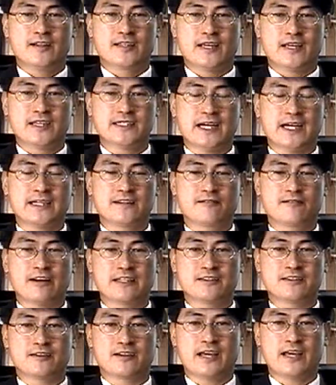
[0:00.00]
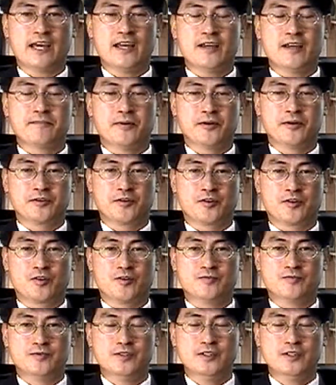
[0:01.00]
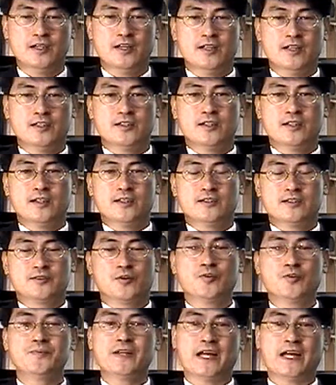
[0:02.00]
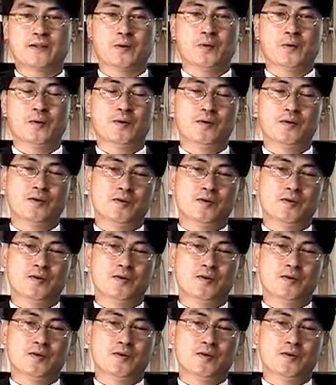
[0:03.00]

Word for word: 계산 과정의 번거로움을 조금이라도